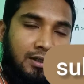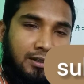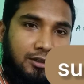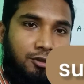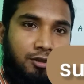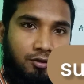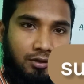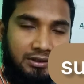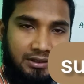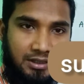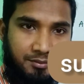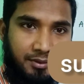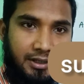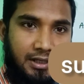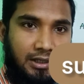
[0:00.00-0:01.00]
তাহলে কথা না
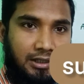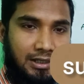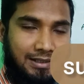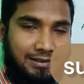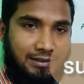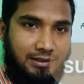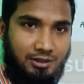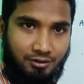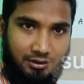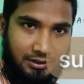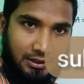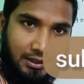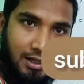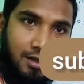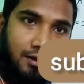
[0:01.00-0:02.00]
বাড়িয়ে ক্লাসে যাওয়া
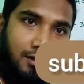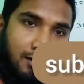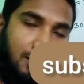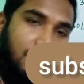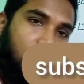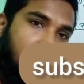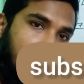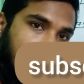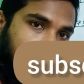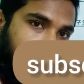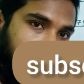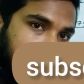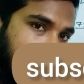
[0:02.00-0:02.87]
যাক হ্যাঁ একটু খেয়াল করে